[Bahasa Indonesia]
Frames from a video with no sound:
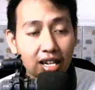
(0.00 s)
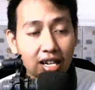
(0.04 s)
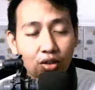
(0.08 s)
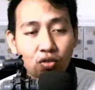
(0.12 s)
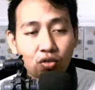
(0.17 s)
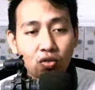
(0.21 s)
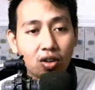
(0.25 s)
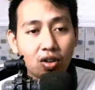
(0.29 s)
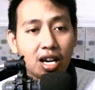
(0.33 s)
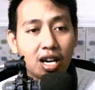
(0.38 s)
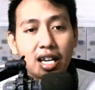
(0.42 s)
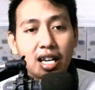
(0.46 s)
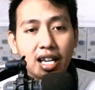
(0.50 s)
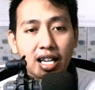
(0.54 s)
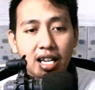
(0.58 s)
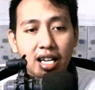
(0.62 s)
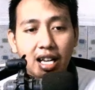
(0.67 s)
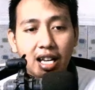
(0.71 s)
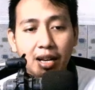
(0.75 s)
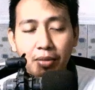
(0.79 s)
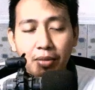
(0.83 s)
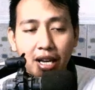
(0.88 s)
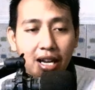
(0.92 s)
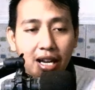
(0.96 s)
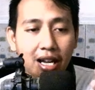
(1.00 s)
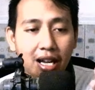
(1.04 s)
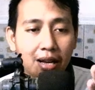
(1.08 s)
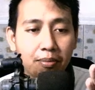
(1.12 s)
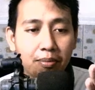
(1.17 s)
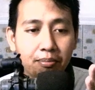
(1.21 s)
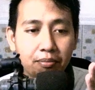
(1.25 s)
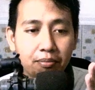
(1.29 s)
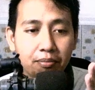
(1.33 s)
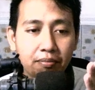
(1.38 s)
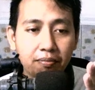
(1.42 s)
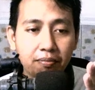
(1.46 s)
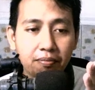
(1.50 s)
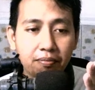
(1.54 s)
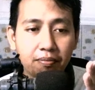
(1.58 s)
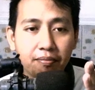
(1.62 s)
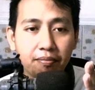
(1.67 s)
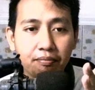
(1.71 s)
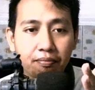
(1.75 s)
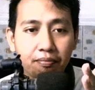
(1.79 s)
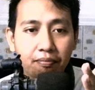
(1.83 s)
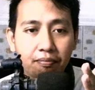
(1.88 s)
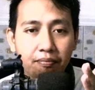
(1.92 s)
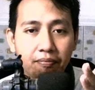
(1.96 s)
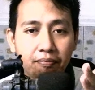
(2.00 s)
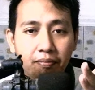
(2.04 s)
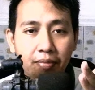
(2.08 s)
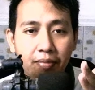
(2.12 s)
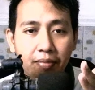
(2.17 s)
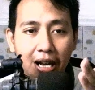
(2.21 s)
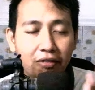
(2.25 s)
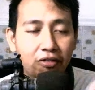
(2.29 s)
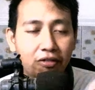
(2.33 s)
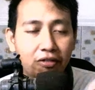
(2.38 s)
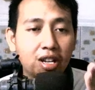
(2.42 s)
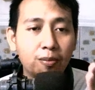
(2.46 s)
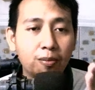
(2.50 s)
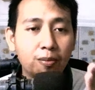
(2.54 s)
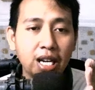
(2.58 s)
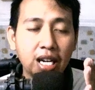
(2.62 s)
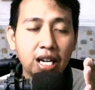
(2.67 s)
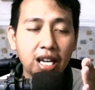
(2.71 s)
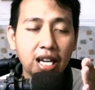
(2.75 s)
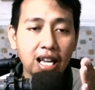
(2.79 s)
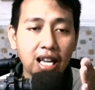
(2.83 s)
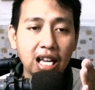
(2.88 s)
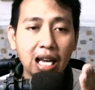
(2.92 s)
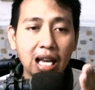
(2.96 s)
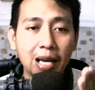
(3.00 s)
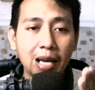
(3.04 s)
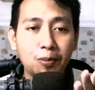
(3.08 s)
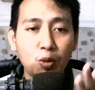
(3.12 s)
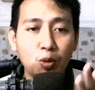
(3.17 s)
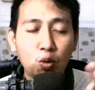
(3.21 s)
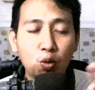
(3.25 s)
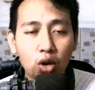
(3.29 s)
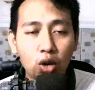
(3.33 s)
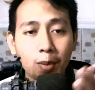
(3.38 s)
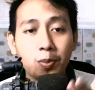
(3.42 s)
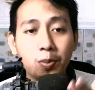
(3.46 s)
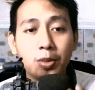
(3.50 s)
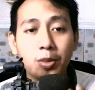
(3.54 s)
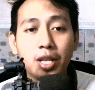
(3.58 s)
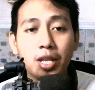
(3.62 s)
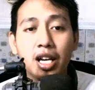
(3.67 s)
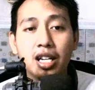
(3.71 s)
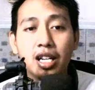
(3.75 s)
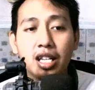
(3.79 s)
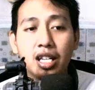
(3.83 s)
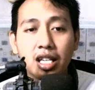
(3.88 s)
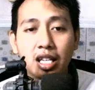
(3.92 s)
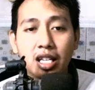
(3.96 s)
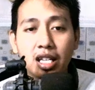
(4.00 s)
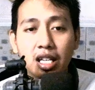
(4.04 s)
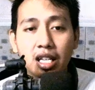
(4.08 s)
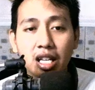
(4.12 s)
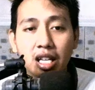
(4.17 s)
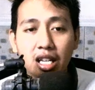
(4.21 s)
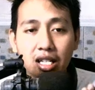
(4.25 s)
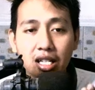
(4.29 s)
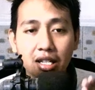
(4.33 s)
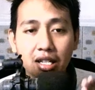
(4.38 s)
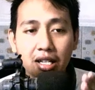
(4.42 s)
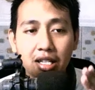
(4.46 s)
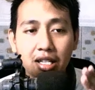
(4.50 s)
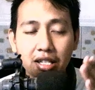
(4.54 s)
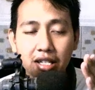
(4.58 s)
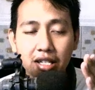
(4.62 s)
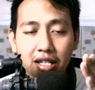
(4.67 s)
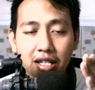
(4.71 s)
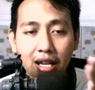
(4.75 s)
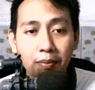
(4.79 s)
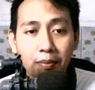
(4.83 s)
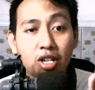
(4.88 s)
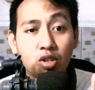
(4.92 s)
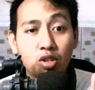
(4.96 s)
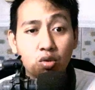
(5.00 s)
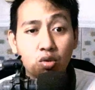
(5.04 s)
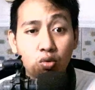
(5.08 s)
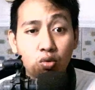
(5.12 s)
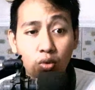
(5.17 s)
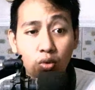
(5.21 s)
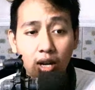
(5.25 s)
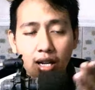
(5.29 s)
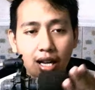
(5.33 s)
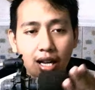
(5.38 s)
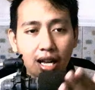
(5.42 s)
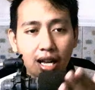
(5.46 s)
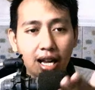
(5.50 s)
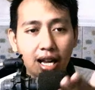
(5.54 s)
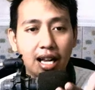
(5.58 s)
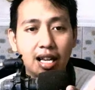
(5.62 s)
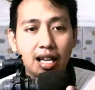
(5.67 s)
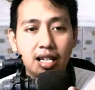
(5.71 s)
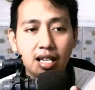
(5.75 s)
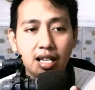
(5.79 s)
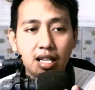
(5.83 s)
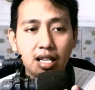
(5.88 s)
untuk kalian apakah Pak Firman ini anggap ungkap dari capres dua enggak?